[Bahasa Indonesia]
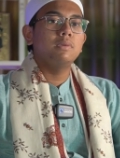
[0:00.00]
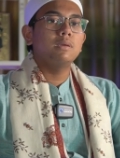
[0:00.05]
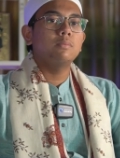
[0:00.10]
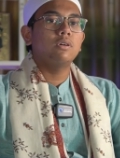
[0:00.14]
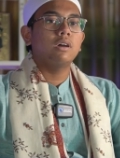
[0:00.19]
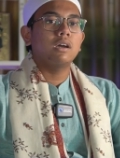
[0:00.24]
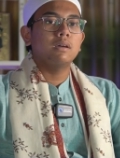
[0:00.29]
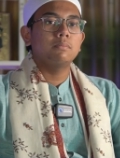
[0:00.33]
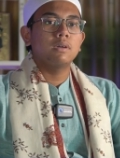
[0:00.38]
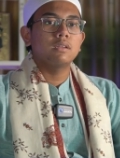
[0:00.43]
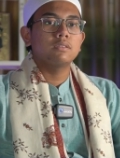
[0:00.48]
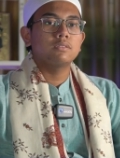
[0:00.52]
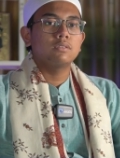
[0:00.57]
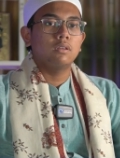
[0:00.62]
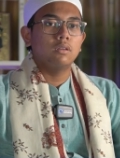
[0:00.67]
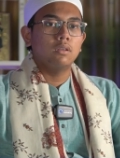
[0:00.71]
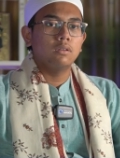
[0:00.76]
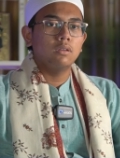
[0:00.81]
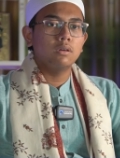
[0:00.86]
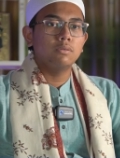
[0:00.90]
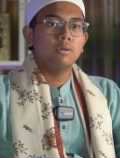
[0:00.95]
Nabi Muhammad
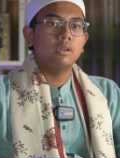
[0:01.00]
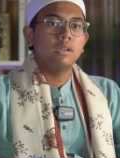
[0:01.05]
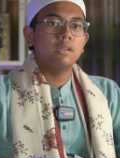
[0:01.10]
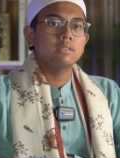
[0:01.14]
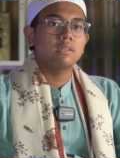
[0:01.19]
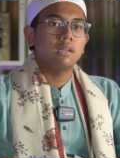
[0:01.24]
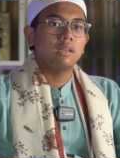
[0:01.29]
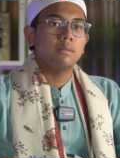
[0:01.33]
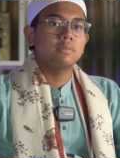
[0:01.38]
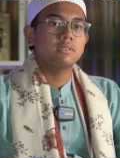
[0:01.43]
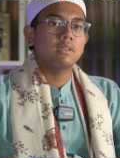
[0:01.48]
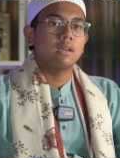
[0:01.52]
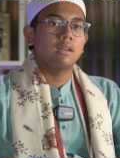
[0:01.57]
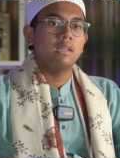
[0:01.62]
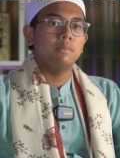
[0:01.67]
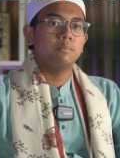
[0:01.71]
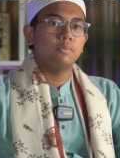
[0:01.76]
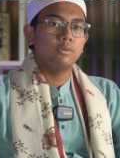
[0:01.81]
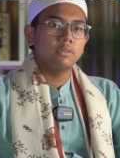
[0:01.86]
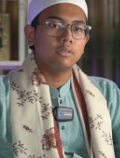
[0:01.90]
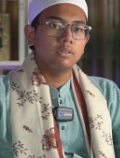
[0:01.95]
SAW
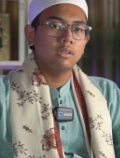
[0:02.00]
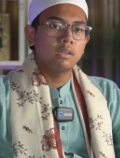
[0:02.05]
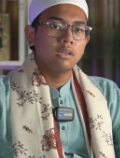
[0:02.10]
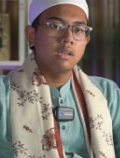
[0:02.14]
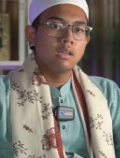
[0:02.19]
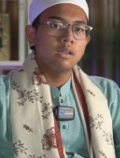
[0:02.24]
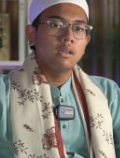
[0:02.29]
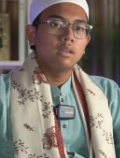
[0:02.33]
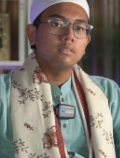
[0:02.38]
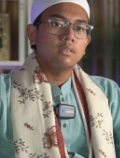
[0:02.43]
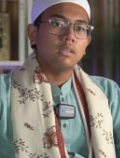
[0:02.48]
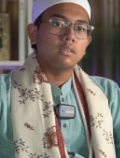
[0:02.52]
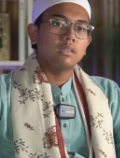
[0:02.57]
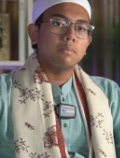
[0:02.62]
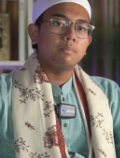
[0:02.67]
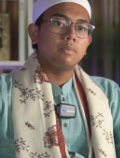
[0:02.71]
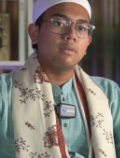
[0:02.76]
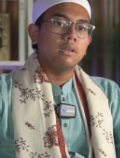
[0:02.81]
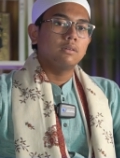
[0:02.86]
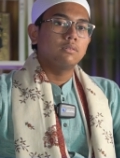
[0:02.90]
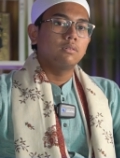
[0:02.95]
sekalipun
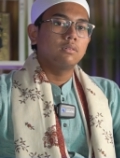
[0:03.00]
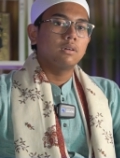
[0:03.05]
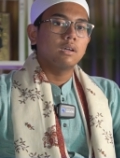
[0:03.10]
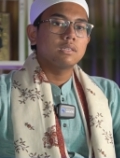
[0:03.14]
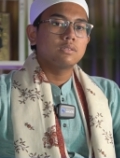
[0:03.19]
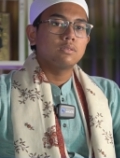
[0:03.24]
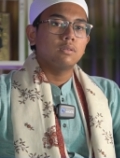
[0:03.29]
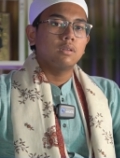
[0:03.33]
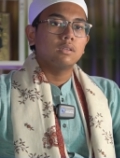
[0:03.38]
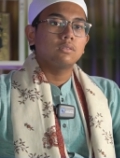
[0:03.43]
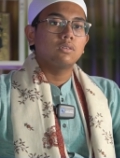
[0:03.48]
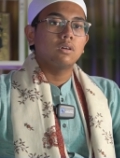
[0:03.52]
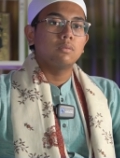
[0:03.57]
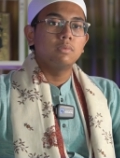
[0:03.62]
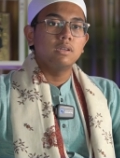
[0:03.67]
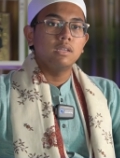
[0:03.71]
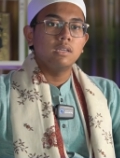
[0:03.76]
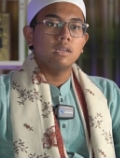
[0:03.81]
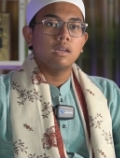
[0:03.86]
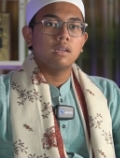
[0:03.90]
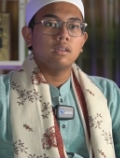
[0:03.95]
tetap melakukan sholat
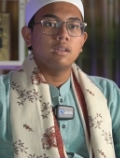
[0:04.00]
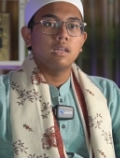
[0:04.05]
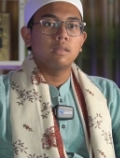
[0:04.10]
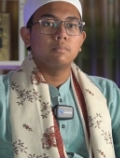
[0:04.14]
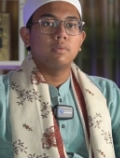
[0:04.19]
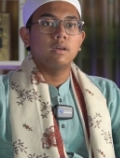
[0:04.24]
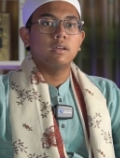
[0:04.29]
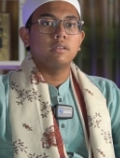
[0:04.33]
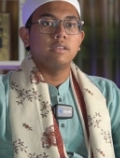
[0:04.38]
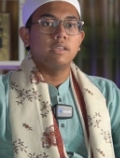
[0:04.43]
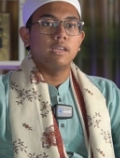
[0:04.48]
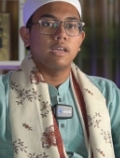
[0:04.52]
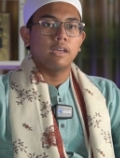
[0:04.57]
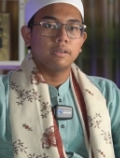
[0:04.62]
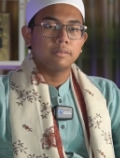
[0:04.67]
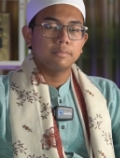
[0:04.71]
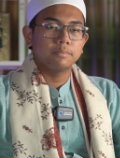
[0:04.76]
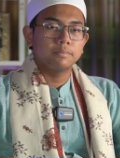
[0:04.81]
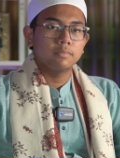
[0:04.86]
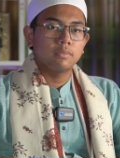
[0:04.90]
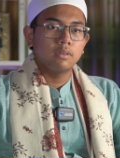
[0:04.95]
qabliyah dan
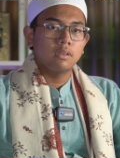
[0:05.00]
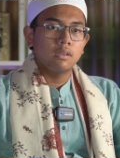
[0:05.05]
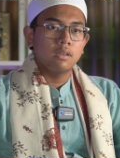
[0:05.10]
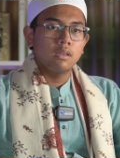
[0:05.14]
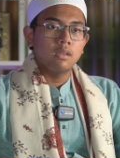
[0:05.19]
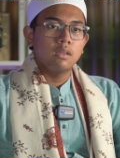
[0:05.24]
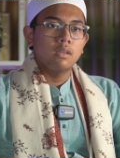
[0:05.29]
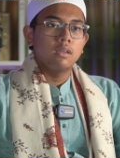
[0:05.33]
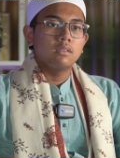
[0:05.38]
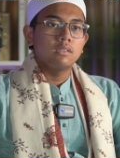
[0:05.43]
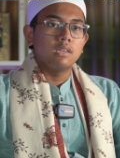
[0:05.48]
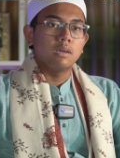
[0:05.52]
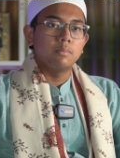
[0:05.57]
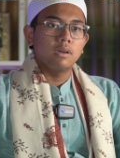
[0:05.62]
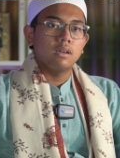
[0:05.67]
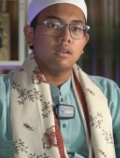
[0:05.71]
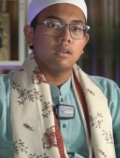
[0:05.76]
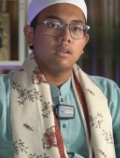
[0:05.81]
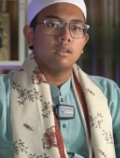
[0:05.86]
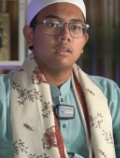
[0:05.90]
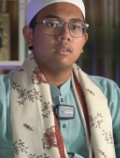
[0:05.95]
ba'diyah
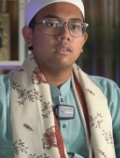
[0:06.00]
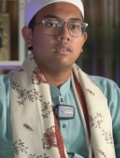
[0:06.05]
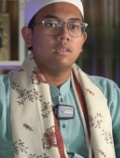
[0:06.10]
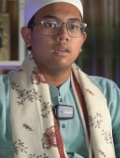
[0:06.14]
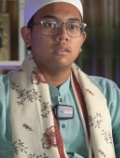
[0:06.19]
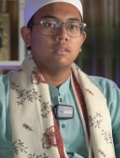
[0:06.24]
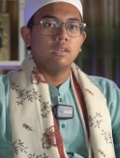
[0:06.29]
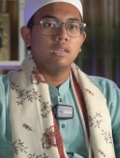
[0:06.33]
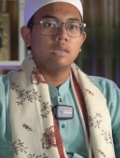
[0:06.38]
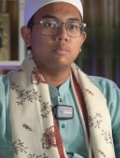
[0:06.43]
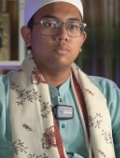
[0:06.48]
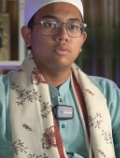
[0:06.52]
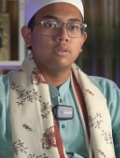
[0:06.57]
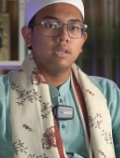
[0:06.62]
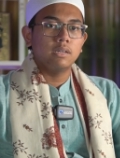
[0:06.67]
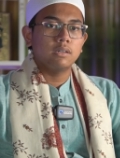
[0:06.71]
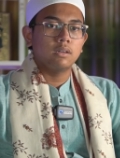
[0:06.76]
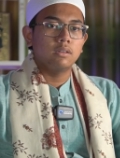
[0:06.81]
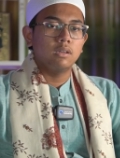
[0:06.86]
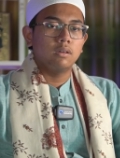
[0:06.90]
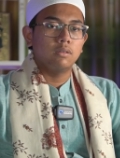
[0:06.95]
jamaah yang
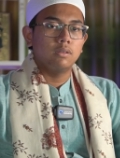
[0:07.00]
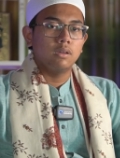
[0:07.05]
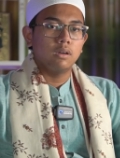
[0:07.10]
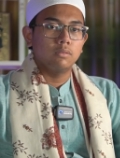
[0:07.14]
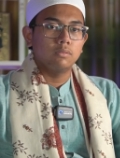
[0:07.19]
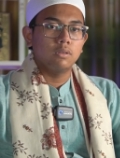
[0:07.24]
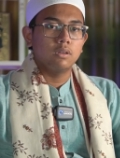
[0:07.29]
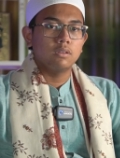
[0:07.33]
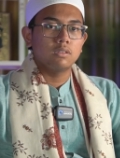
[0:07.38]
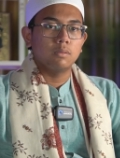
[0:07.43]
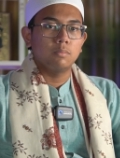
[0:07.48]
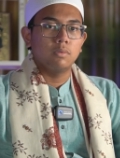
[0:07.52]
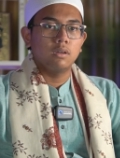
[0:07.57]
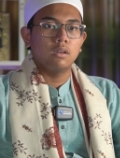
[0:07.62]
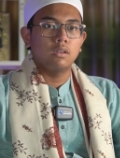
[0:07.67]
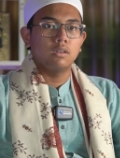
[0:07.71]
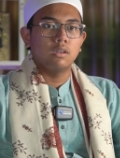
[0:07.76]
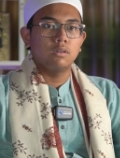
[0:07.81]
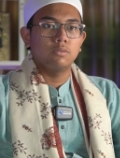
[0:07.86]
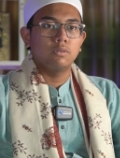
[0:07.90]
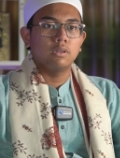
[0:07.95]
dimuliakan oleh Allah
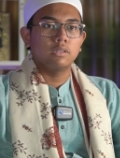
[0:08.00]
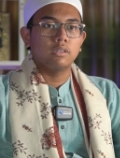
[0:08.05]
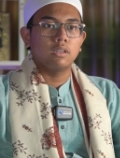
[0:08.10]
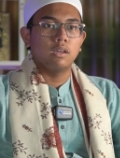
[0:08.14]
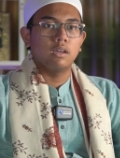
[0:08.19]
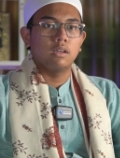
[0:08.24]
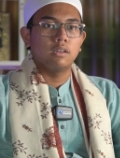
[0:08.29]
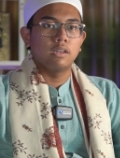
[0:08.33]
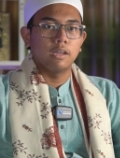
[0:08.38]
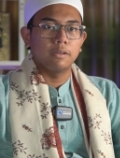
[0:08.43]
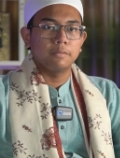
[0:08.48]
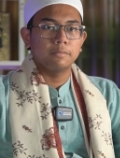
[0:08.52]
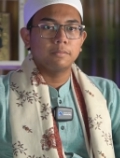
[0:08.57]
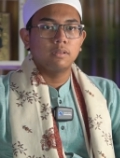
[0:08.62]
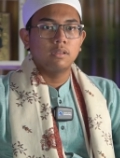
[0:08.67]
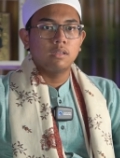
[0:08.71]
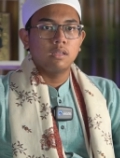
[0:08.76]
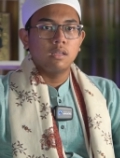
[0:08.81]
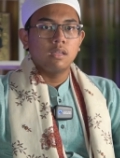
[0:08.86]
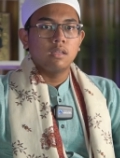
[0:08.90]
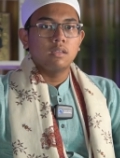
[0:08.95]
Subhanahu wa taala.
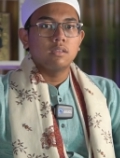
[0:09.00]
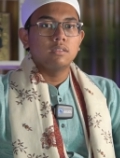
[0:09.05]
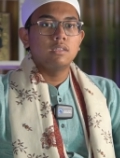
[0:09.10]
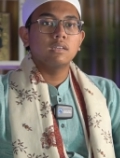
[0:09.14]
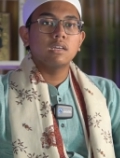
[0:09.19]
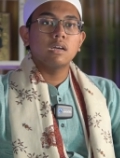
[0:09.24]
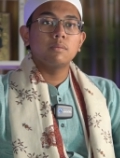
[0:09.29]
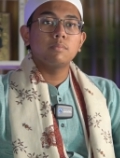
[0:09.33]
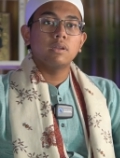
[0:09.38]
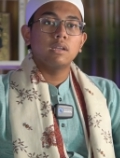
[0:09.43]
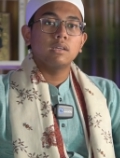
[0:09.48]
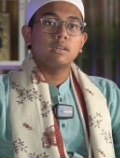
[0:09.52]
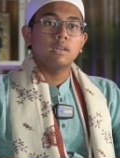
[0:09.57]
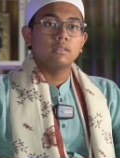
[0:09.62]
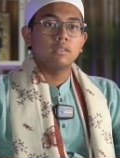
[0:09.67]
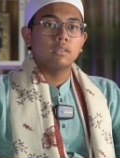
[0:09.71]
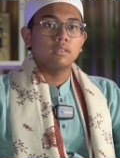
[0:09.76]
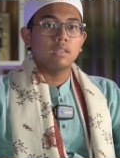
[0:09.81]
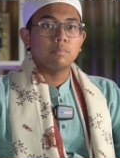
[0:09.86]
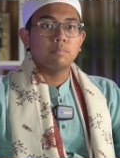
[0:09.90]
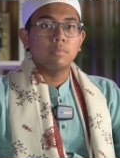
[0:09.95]
Jika
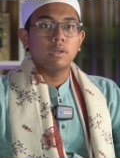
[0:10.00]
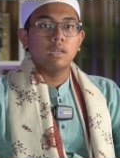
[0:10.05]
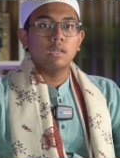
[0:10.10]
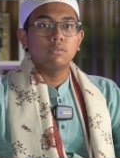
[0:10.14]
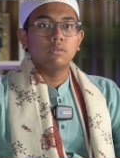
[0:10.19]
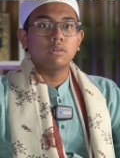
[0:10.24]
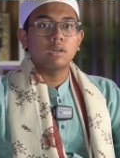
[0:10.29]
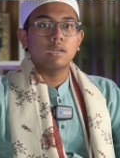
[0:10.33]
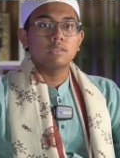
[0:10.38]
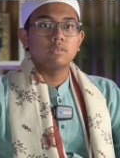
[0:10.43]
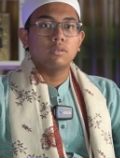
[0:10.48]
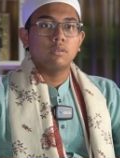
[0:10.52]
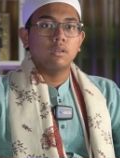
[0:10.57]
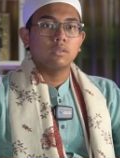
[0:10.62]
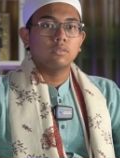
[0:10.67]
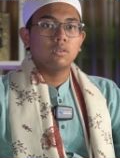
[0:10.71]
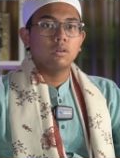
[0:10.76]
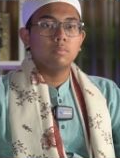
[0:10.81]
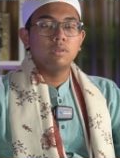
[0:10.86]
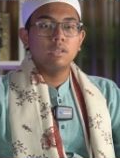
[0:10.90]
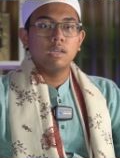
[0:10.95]
mereka tetap melakukan
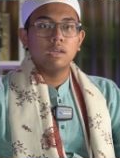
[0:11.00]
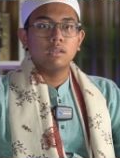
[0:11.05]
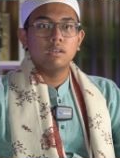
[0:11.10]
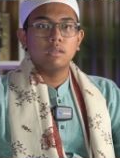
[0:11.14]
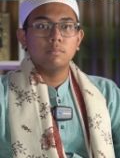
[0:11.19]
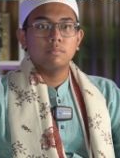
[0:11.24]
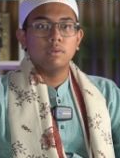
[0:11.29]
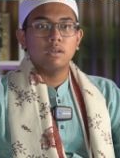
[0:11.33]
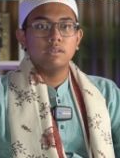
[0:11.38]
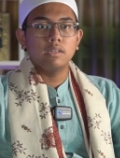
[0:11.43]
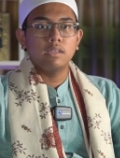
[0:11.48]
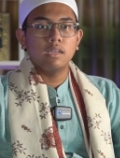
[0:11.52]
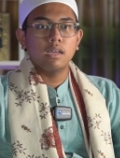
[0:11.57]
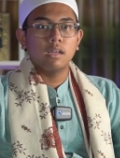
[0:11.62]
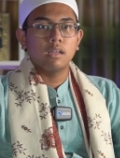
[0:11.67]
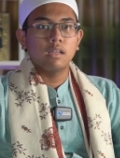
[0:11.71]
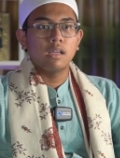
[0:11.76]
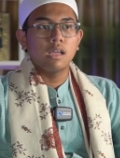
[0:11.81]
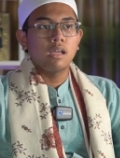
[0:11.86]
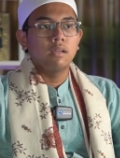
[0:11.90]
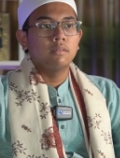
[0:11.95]
sholat qobliyah dan
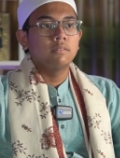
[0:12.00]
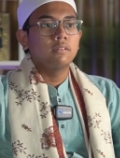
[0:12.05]
ba'diyah,